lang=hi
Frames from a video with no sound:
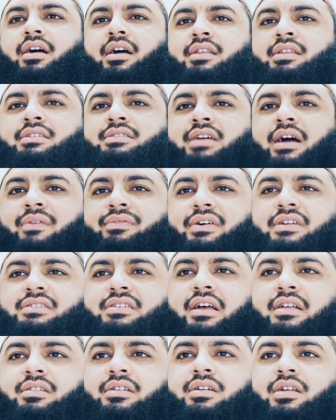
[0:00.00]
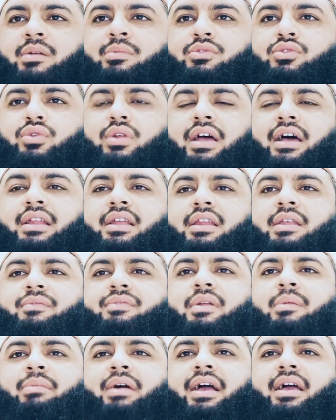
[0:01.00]
हजरत जाफ़र सदक रमत ने
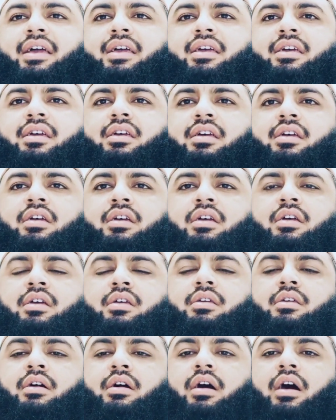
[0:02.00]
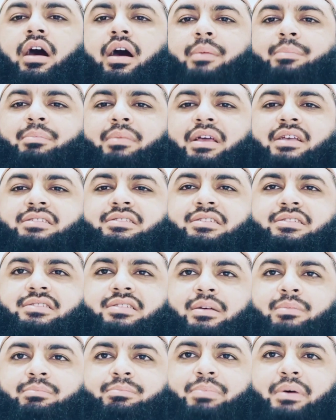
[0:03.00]
फरमाया है कि ख्वाब में
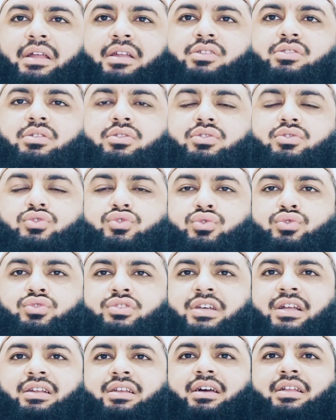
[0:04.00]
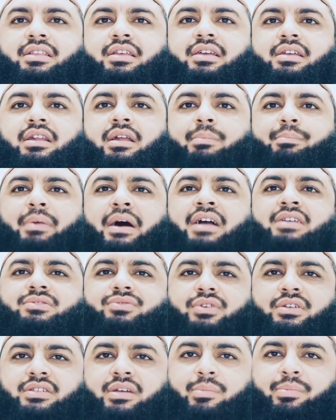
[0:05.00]
जिसम पर सूजन का देखना पांच
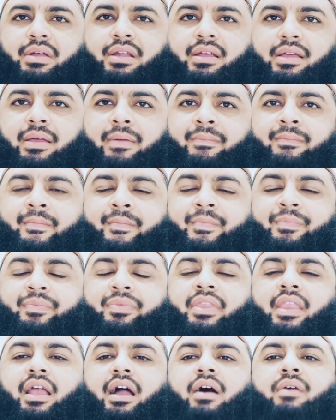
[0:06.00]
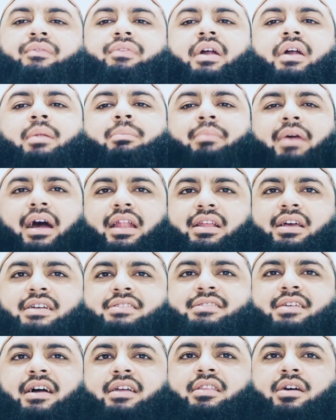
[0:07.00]
वजह पर है अव्वल माल का
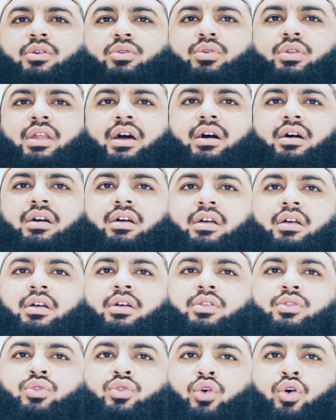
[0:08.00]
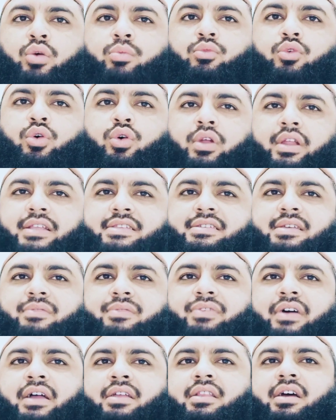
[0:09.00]
ज़्यादा होना दो औरत से
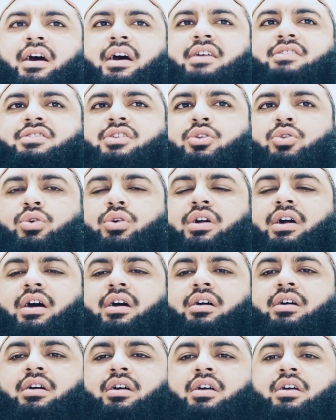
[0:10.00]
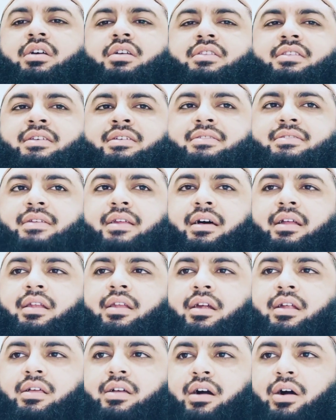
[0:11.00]
फ़ायदा हासिल होगा तीसरा
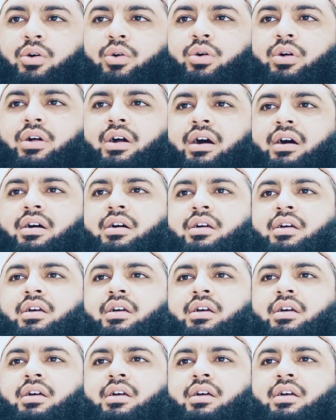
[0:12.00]
लड़का होगा